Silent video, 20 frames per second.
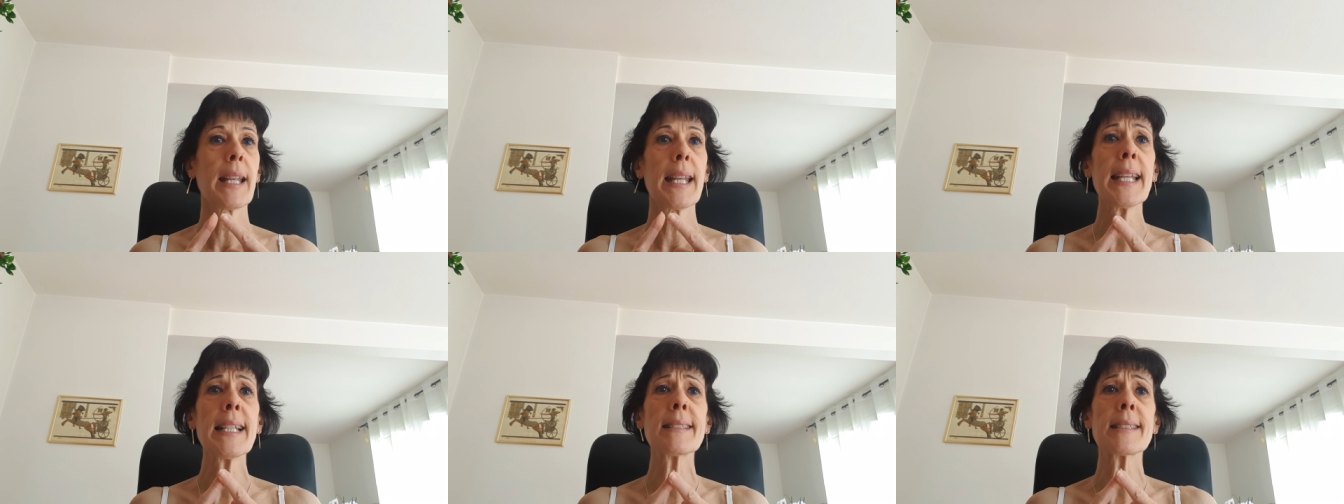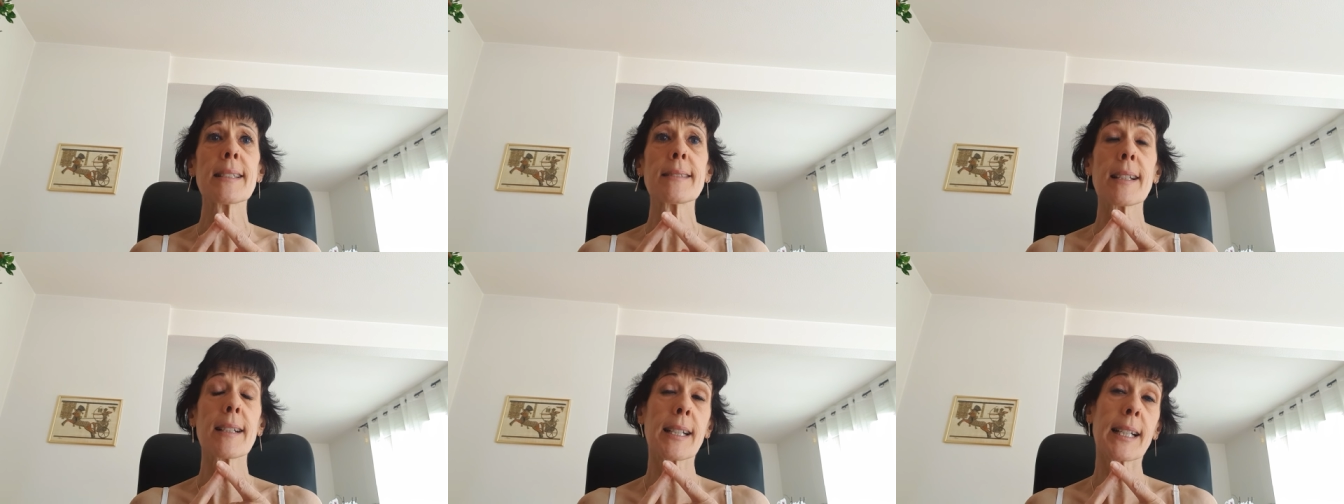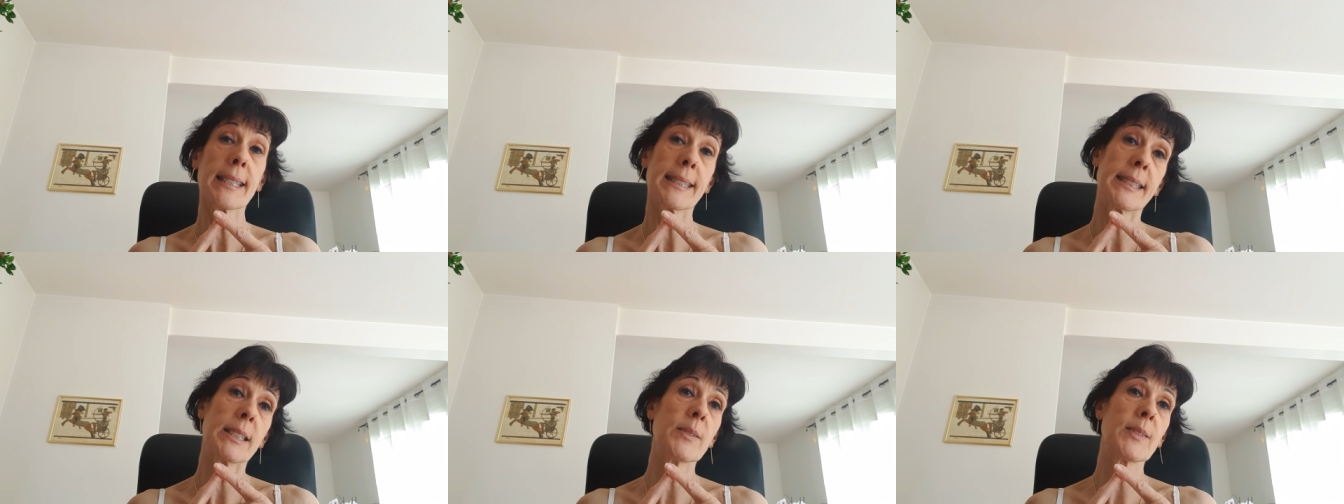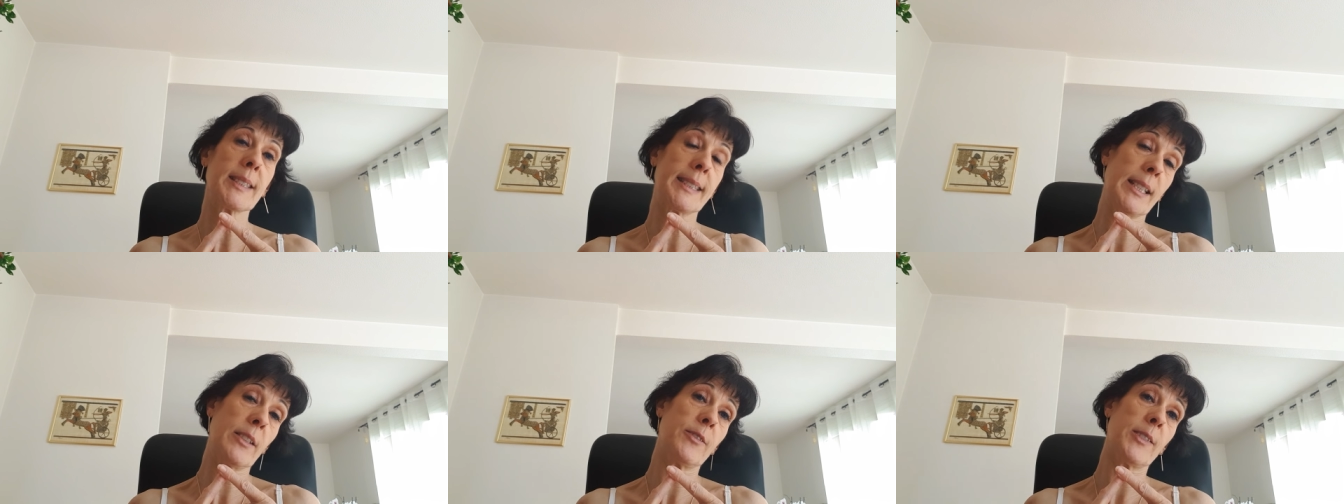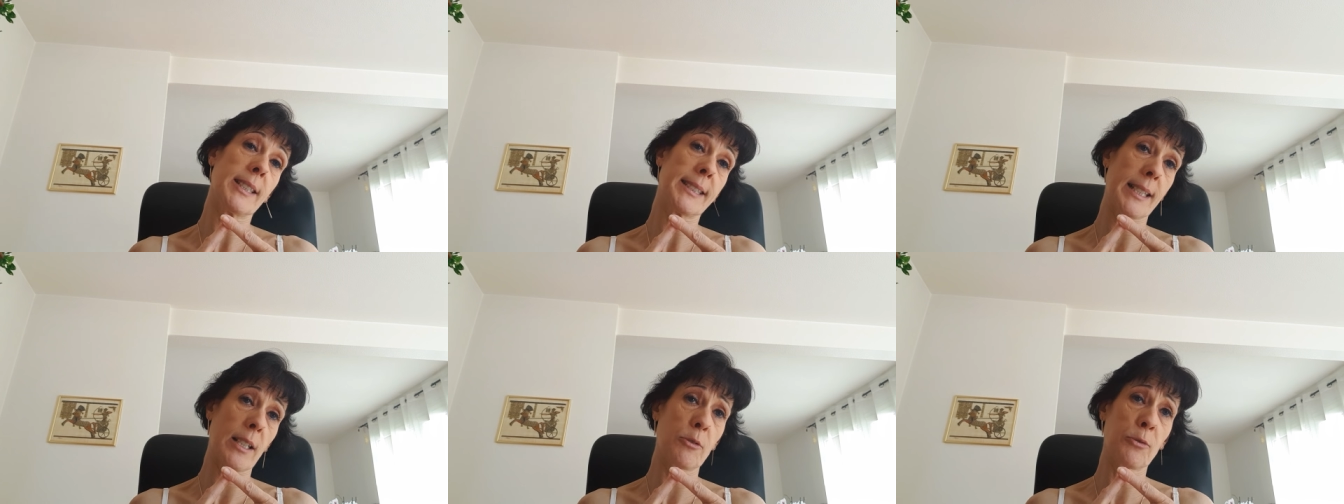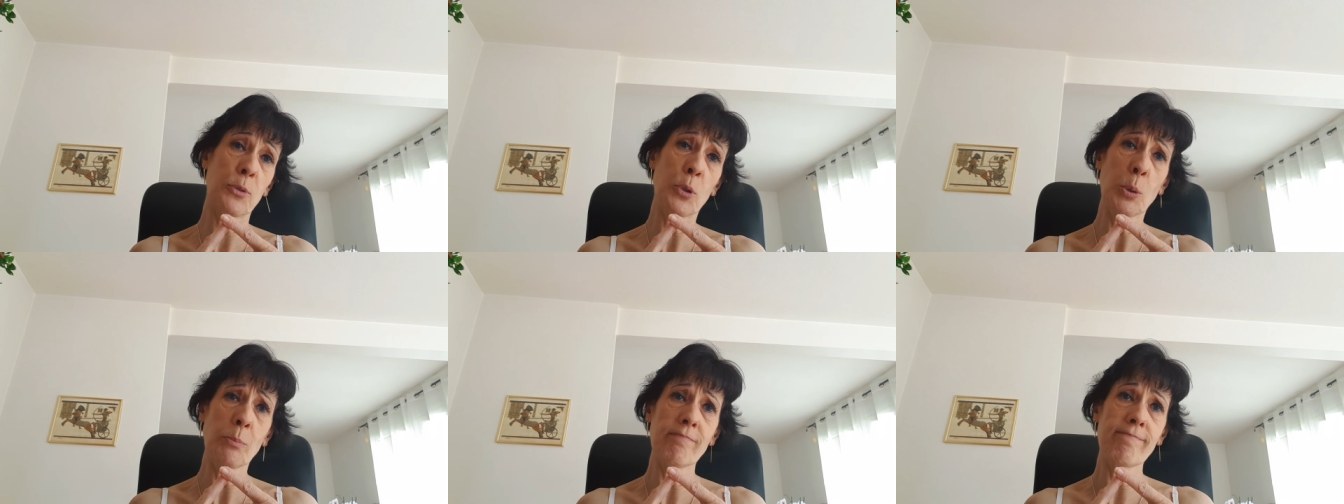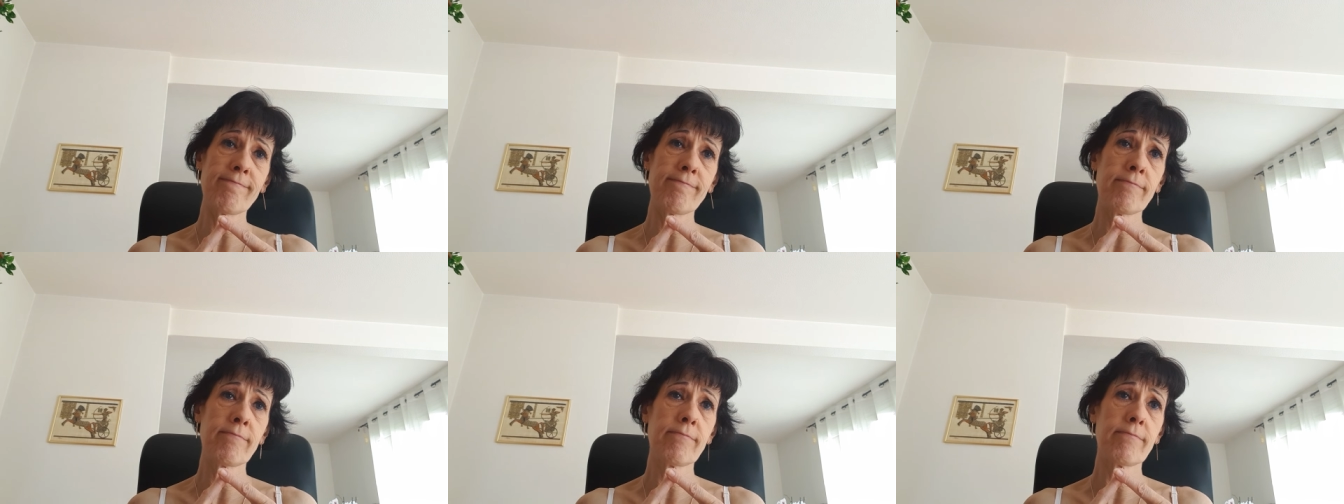Et cette agressivité face à vous,
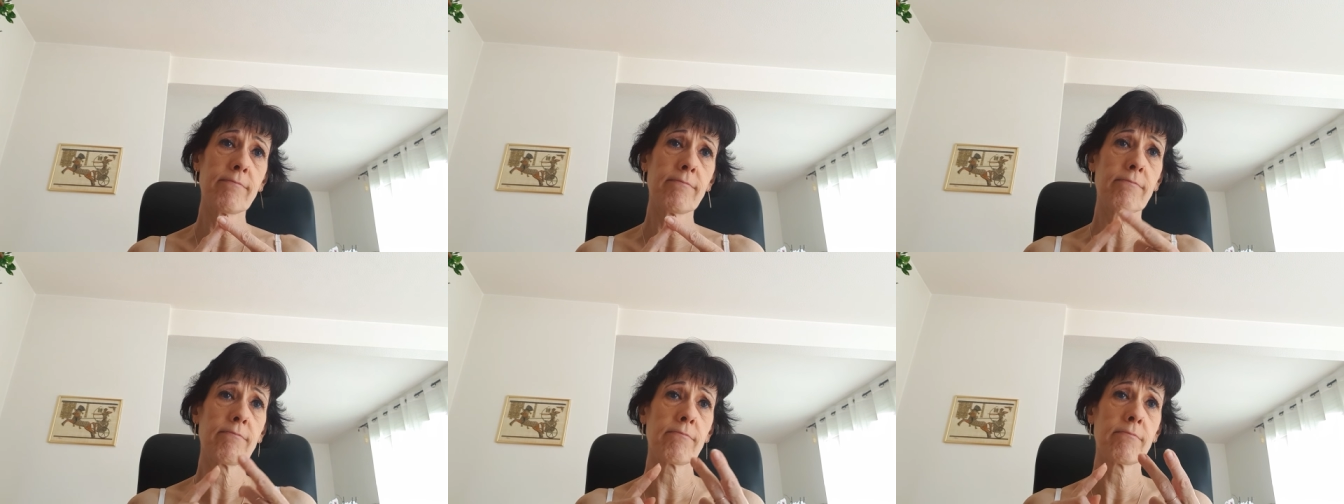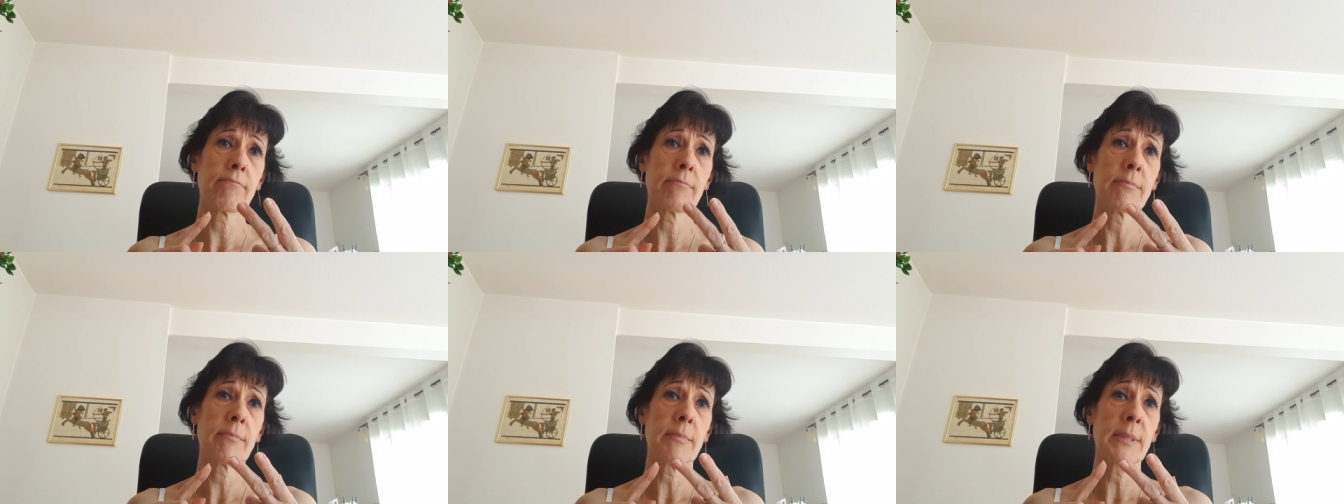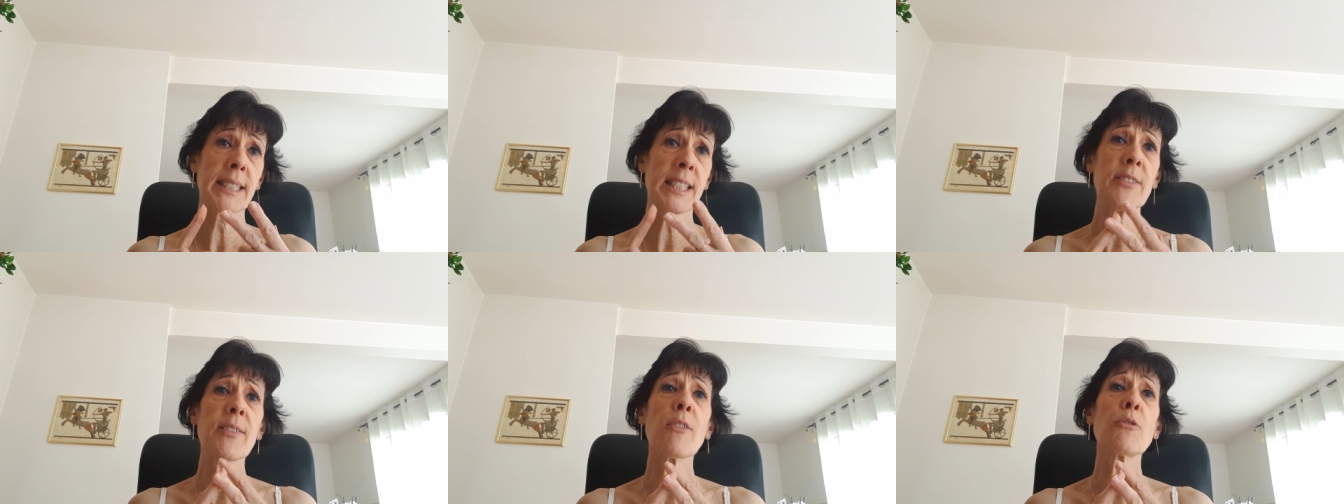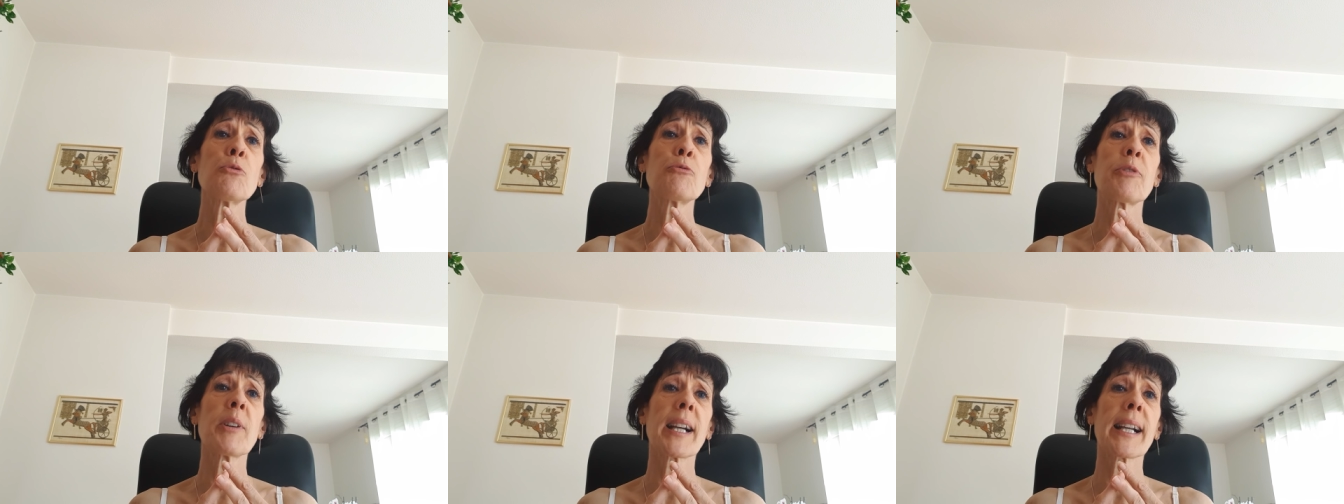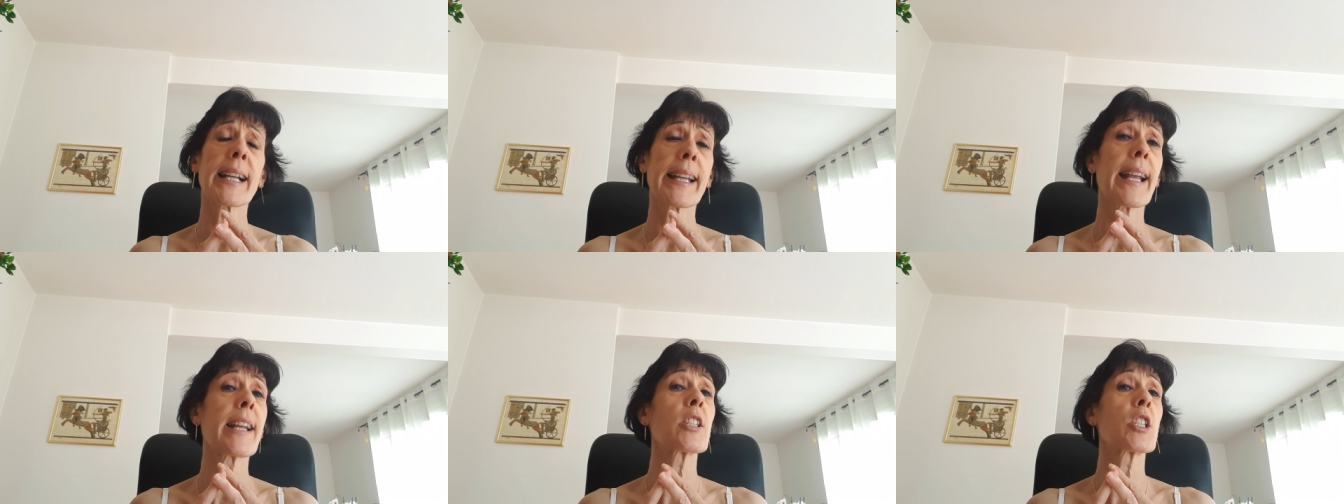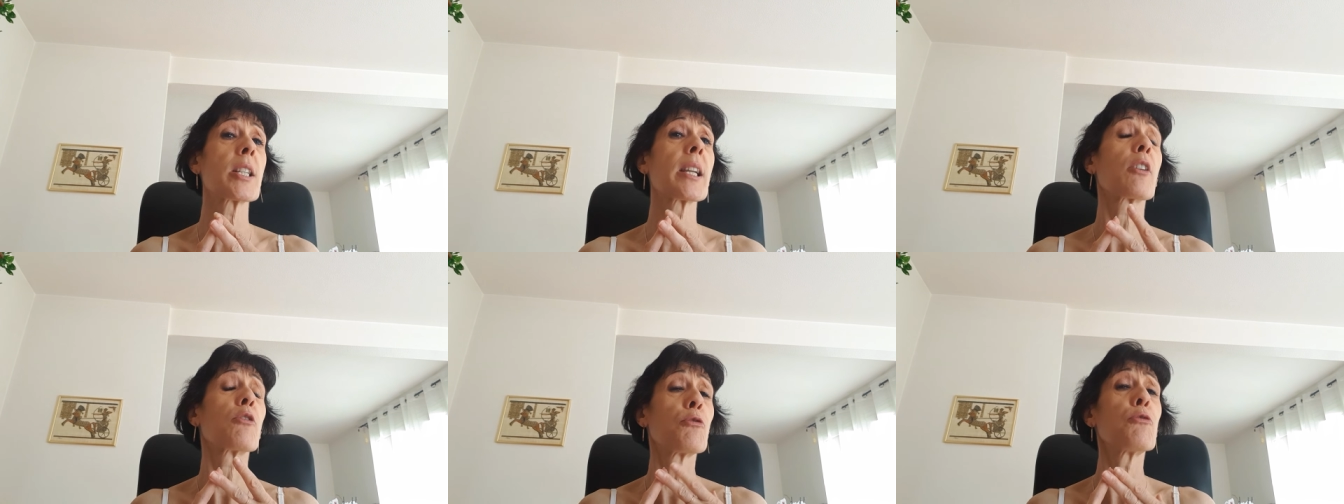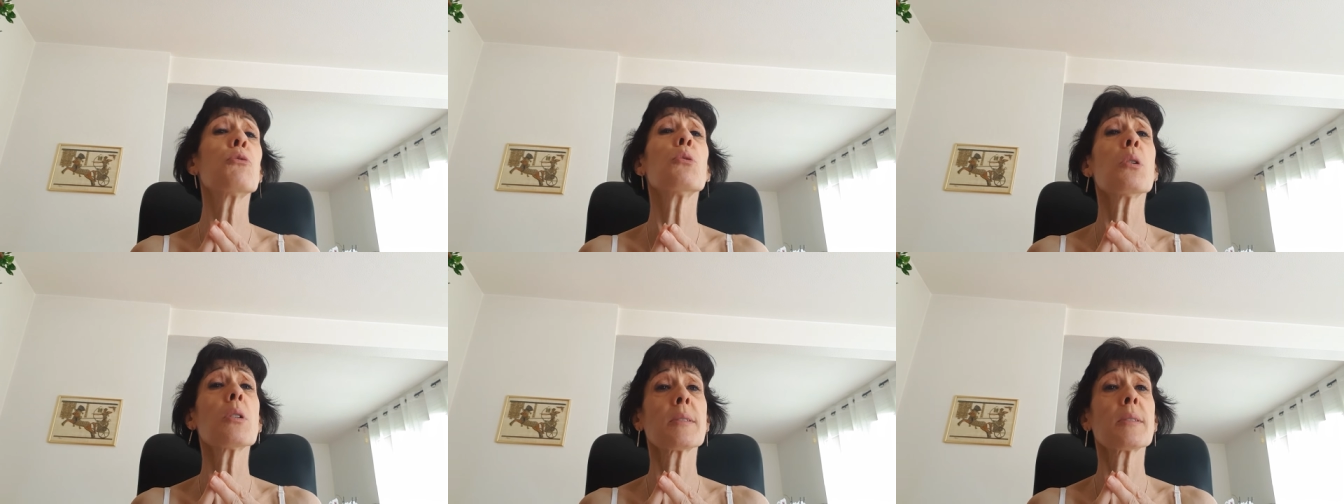qui va vous faire réagir vous